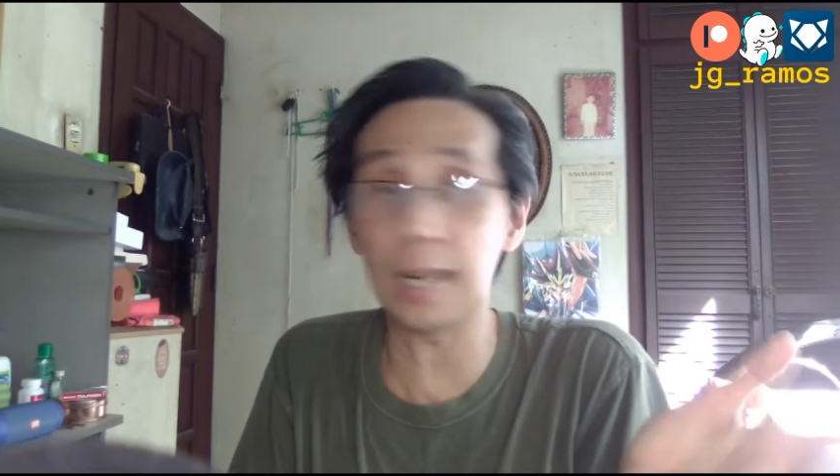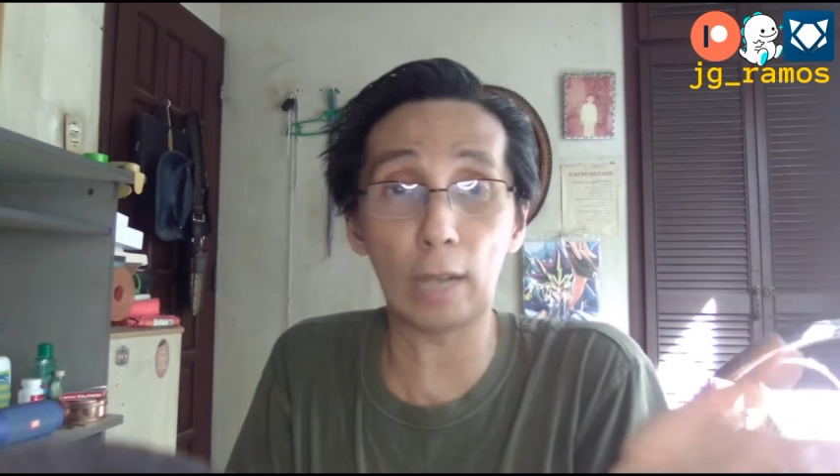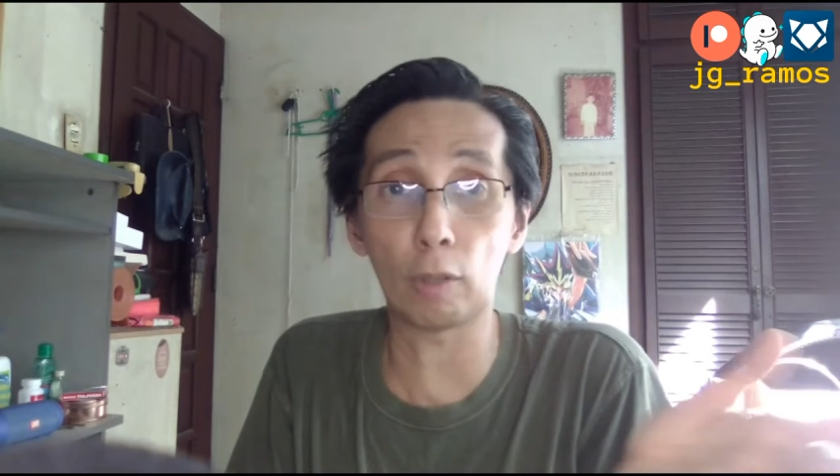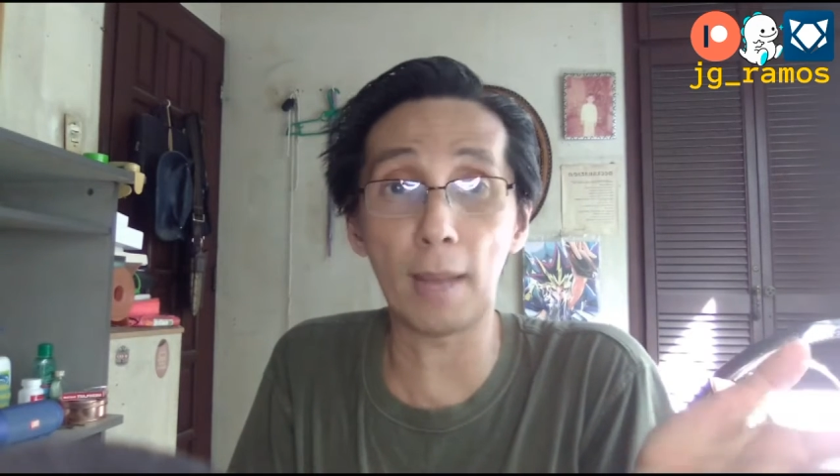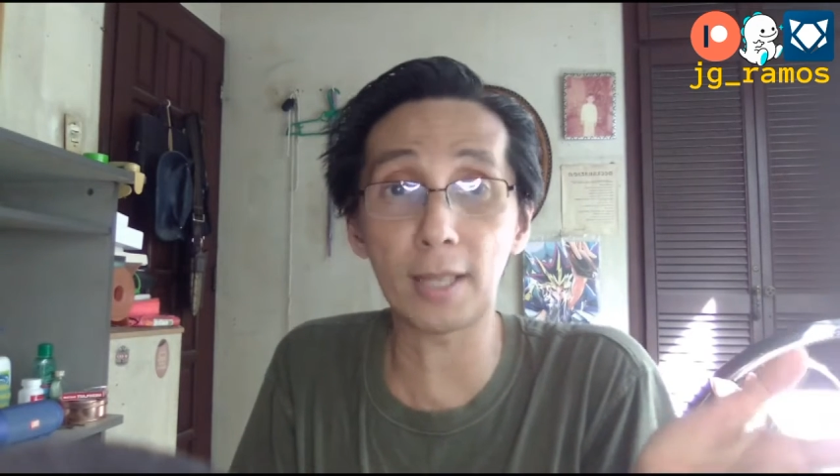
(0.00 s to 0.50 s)
na
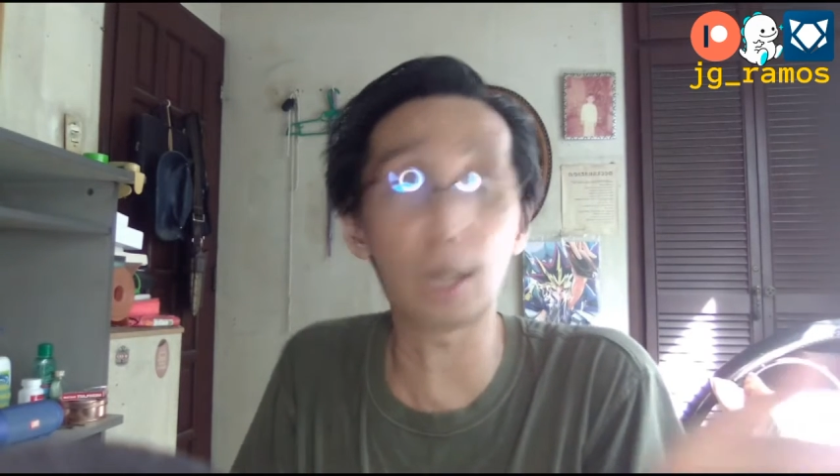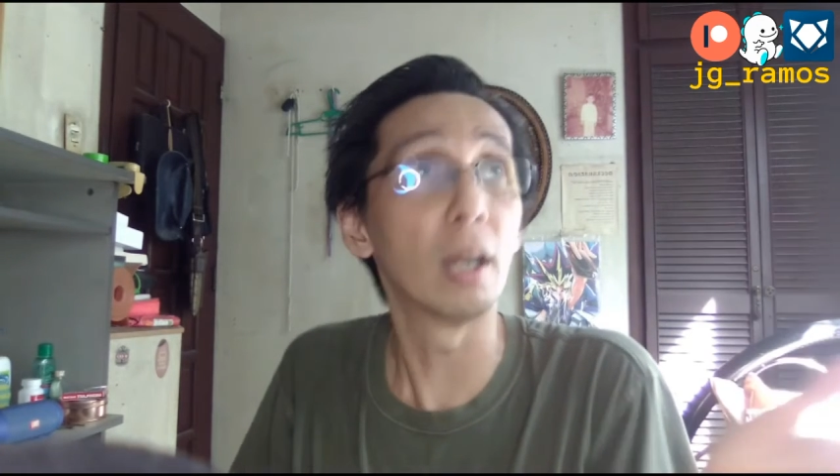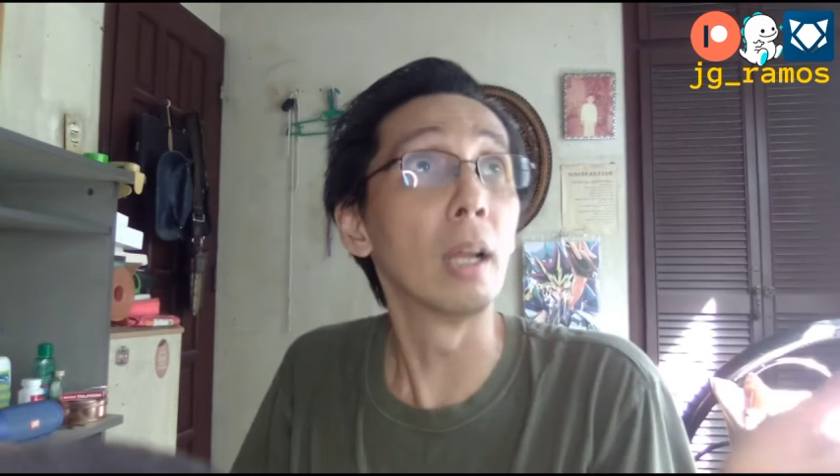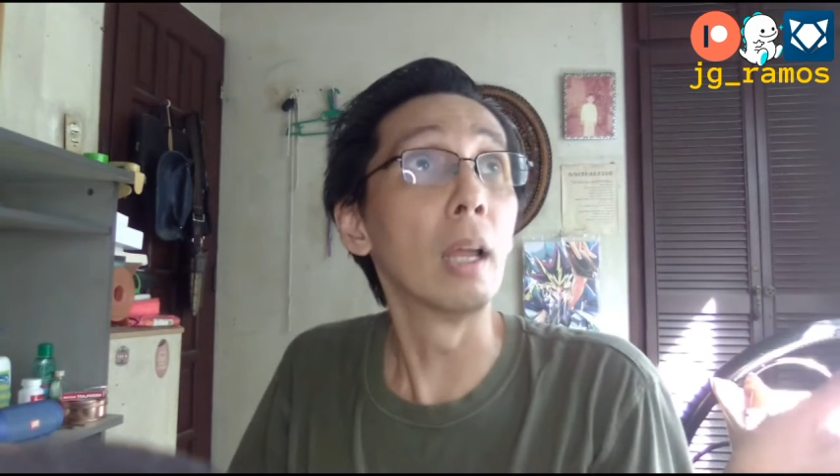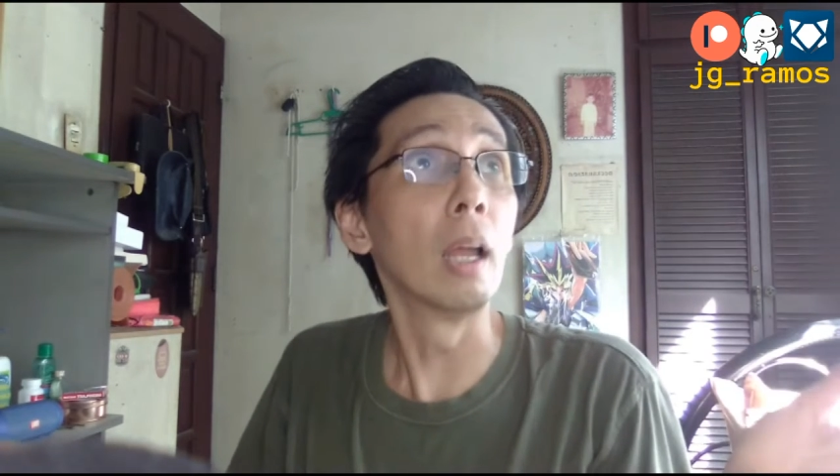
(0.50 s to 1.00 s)
necromancer,